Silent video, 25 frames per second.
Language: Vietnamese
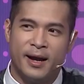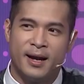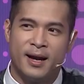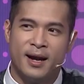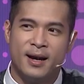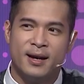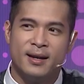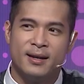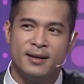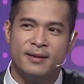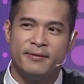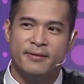phản
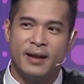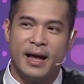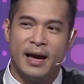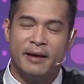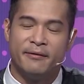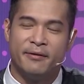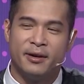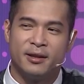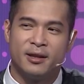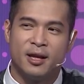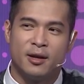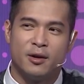ứng
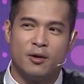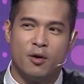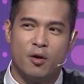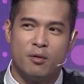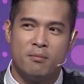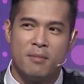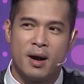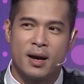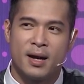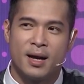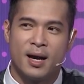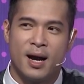lại với tình
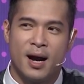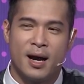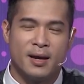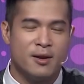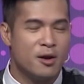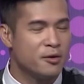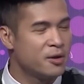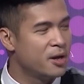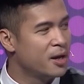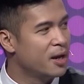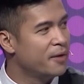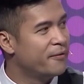huống bất ngờ
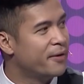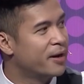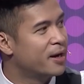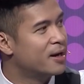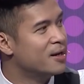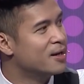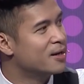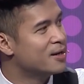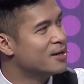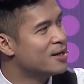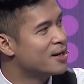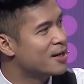do chị Việt
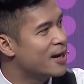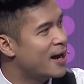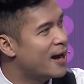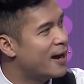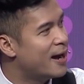Hương đưa